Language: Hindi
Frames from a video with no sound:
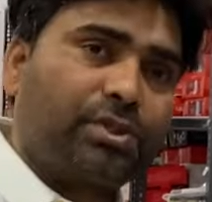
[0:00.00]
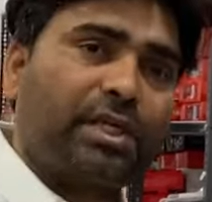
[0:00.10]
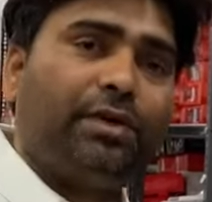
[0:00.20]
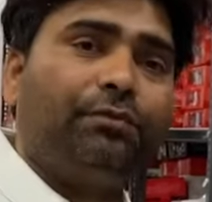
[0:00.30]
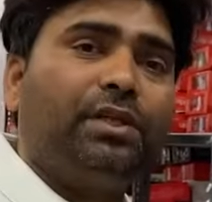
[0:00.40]

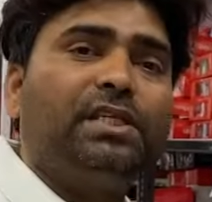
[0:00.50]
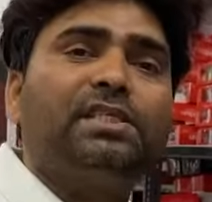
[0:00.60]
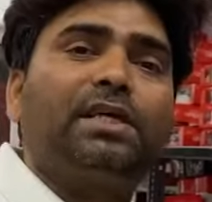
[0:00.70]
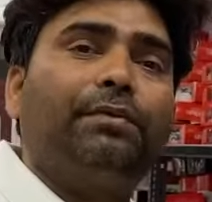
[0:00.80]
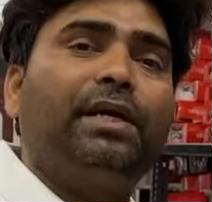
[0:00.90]
सके विद इन
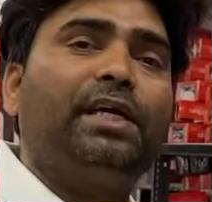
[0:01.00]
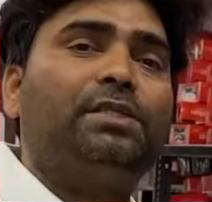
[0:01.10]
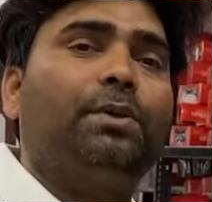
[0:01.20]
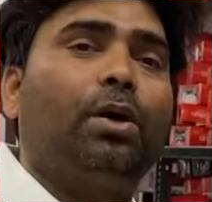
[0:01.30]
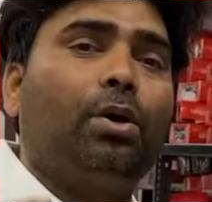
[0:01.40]
सेवन डेज
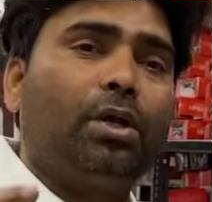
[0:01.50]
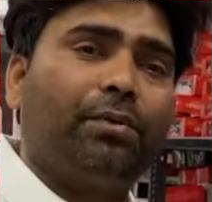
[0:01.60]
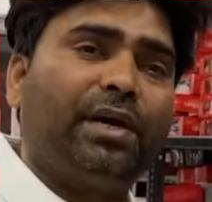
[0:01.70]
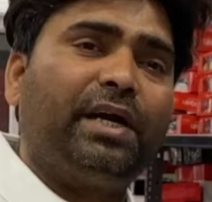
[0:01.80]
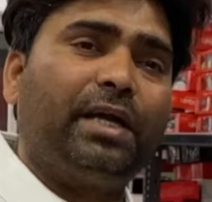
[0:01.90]
में ऑल
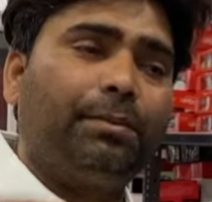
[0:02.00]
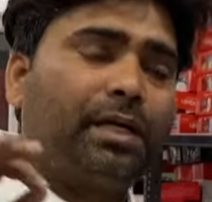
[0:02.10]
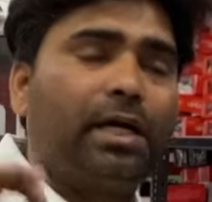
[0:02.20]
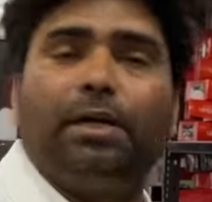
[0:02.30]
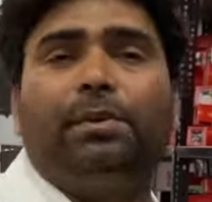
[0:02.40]
ओवर इंडिया में
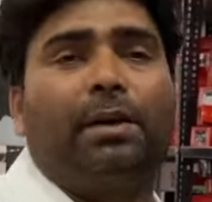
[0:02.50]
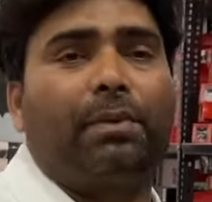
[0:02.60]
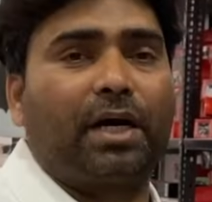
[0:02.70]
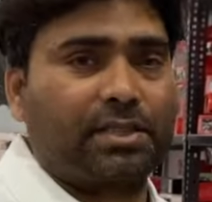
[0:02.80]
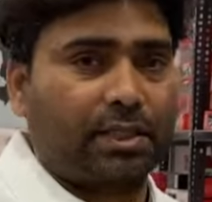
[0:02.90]
कहीं भी आप
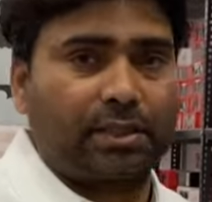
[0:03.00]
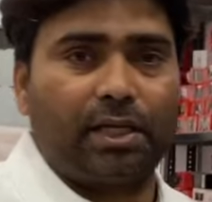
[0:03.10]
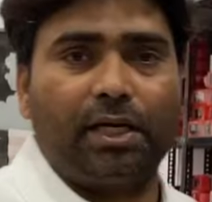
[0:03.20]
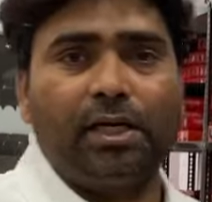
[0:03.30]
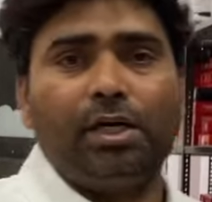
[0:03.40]
मंगा सकते
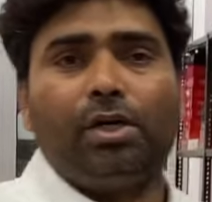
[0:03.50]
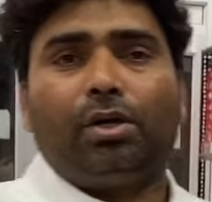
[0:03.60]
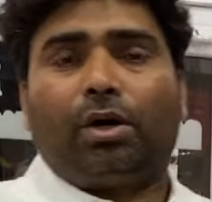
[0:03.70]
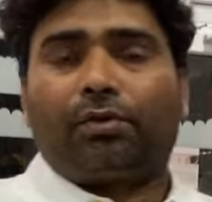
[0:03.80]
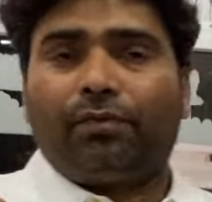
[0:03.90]
हैं
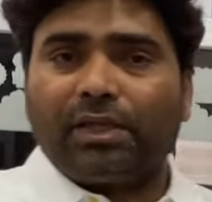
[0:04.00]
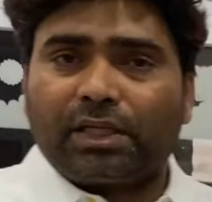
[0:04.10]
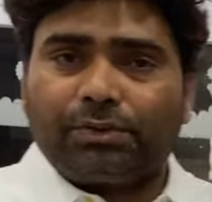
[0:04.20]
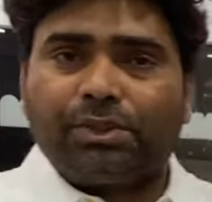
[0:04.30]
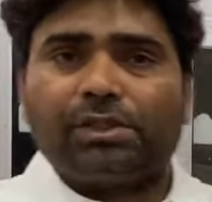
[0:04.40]
और
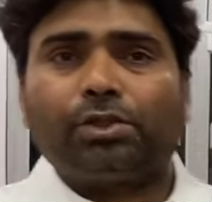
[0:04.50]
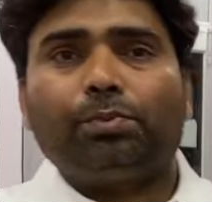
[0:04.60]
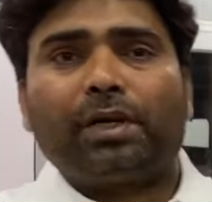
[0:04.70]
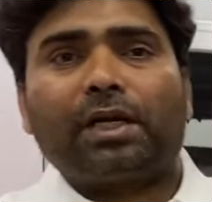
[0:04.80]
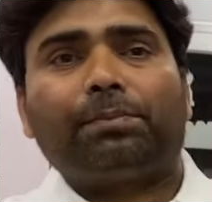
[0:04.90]
1000 से
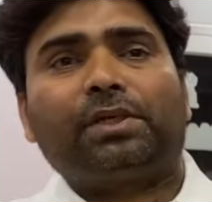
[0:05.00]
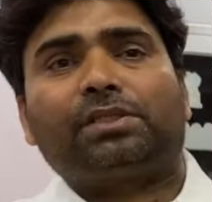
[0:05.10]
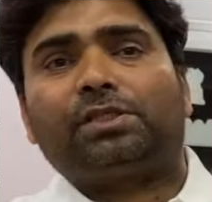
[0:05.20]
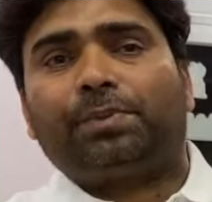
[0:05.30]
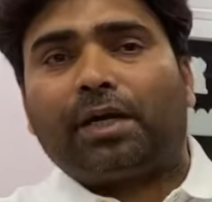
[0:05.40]
ऊपर की
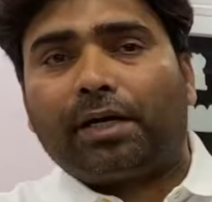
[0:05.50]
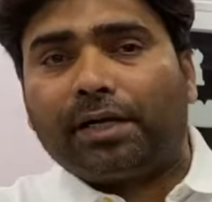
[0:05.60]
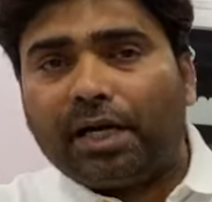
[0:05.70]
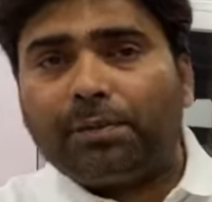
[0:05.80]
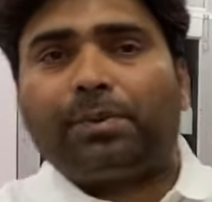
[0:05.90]
परचेज पर
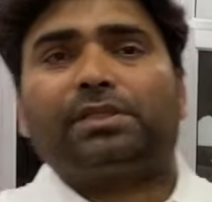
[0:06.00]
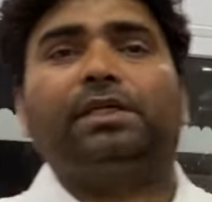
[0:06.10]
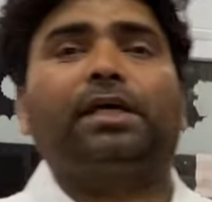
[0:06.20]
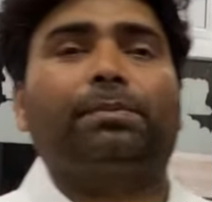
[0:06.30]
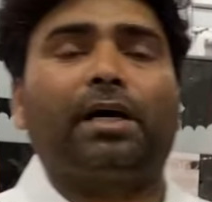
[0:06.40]
100
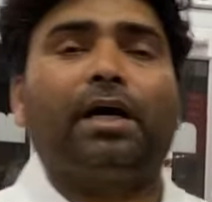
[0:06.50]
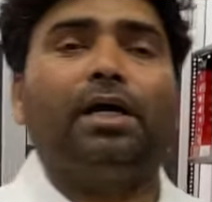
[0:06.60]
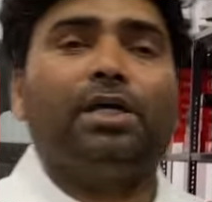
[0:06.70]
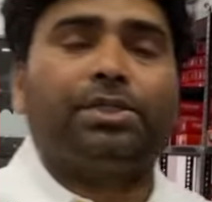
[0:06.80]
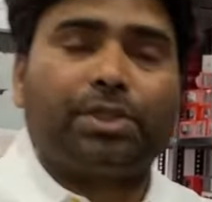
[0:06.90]
परसेंट आपका
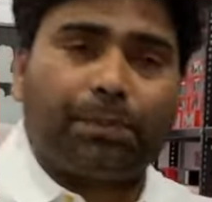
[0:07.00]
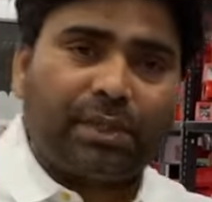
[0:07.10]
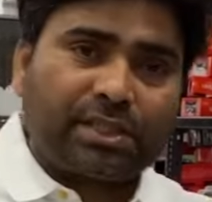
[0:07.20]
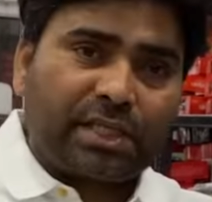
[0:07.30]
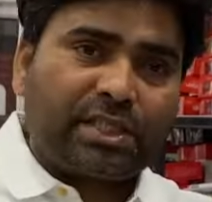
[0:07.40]
शिपिंग
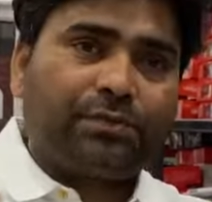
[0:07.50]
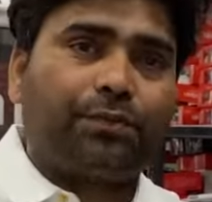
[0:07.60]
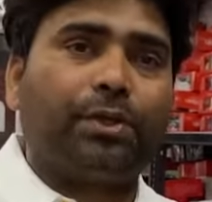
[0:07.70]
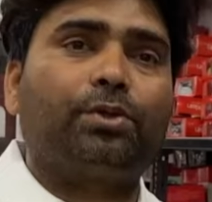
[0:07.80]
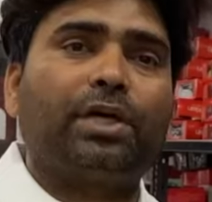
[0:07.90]
चार्जेस
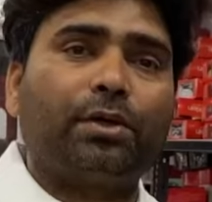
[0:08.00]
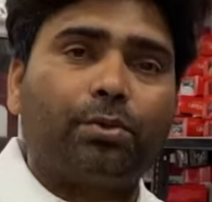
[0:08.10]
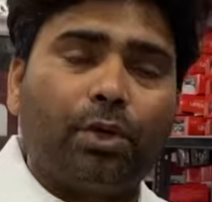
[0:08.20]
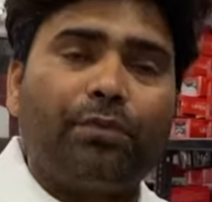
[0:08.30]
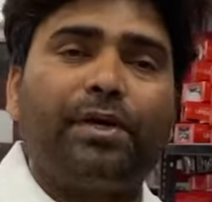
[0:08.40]
फ्री होता है
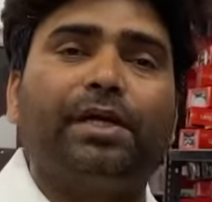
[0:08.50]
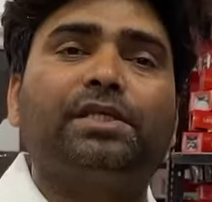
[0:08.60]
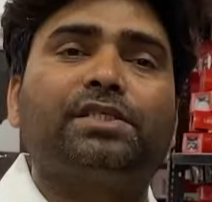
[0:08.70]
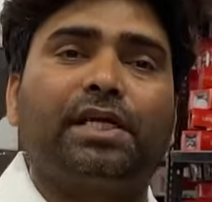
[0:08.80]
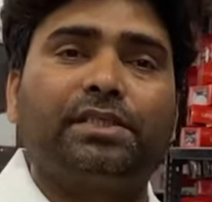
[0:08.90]
कोई भी हिडन
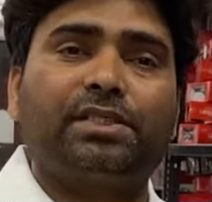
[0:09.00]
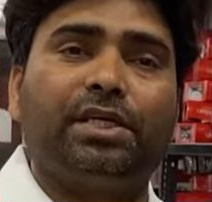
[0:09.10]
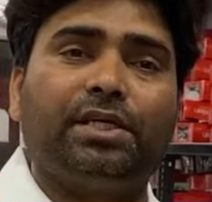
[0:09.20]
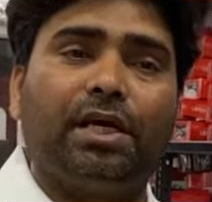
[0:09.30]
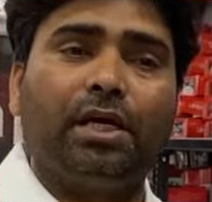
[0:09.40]
चार्जेस
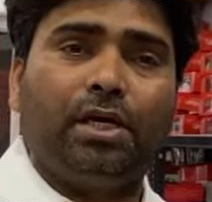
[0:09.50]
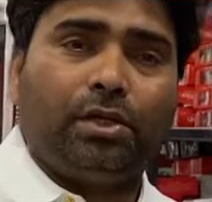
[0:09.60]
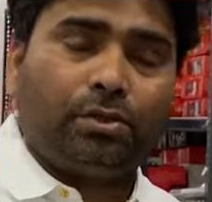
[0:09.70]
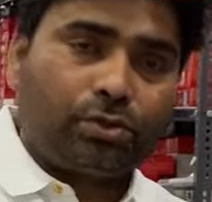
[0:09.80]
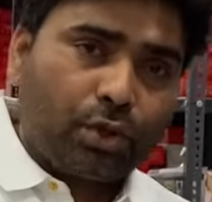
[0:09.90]
नहीं है
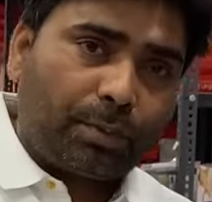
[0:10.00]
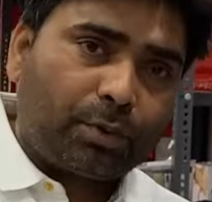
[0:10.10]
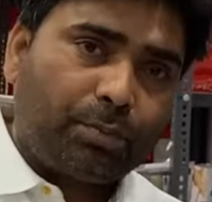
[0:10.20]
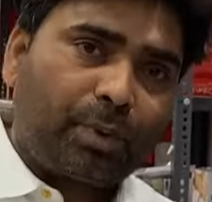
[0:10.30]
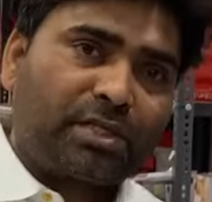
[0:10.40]
जो
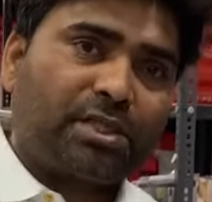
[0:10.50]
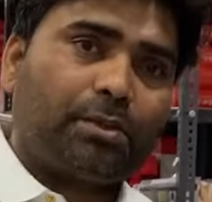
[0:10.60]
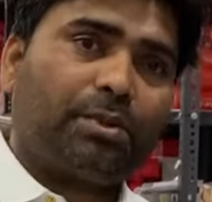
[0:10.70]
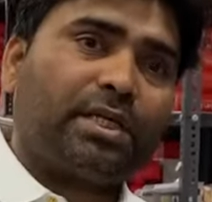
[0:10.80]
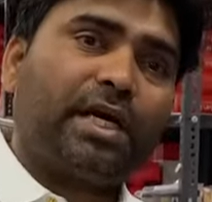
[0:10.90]
आपको
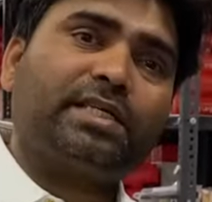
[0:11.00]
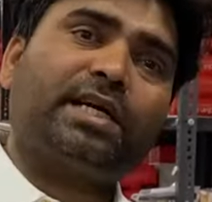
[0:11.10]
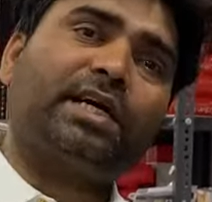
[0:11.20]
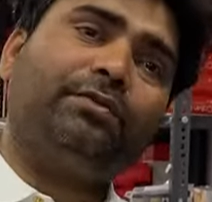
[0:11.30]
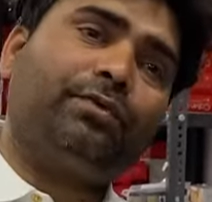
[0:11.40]
बताया
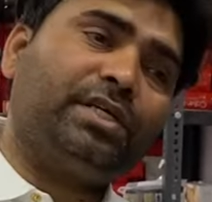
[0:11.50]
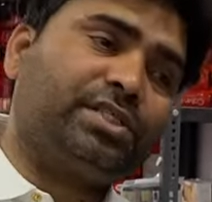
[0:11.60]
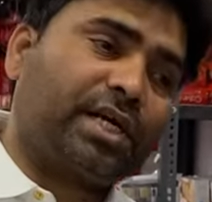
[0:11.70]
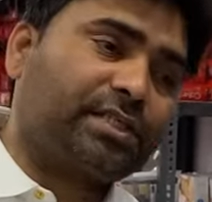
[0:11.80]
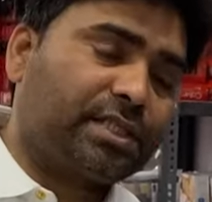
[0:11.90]
जाएगा वही
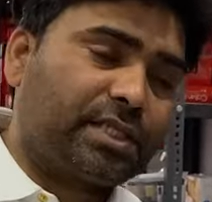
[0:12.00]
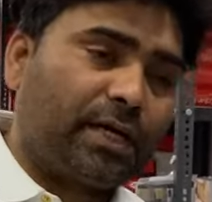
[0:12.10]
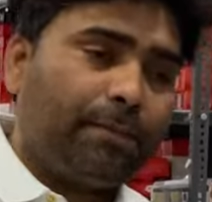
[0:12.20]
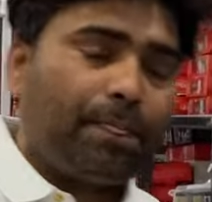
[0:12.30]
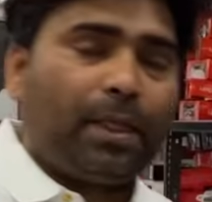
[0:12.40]
चार्जेस है
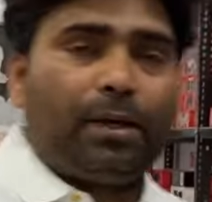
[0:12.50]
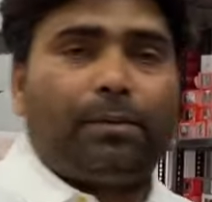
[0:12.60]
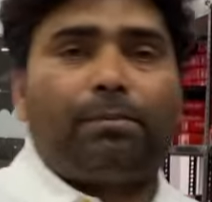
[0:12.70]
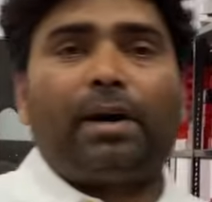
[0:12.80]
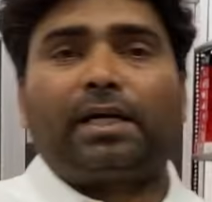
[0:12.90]

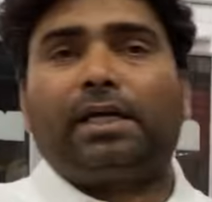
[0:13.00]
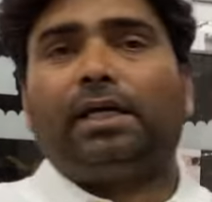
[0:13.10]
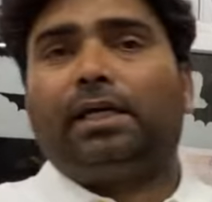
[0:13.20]
बाकी